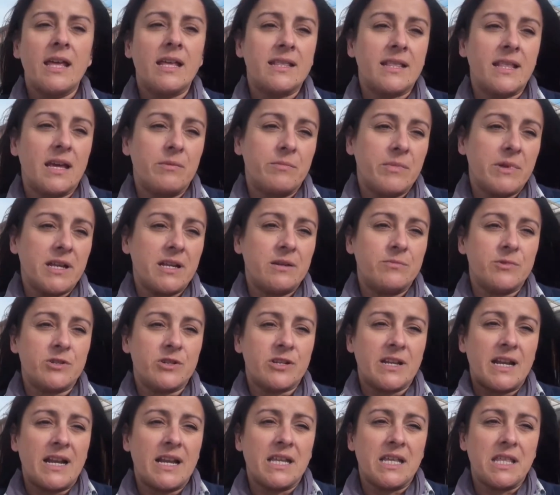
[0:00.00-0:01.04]
También
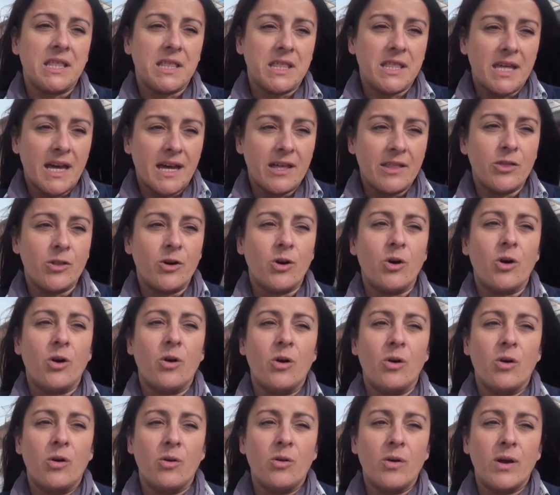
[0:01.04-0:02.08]
hemos
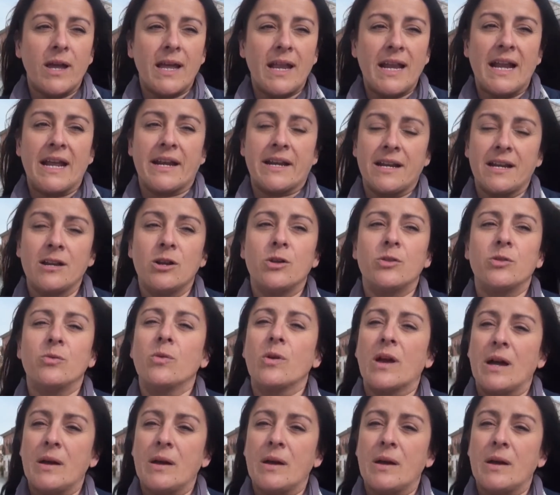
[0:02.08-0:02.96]
realizado el arreglo de un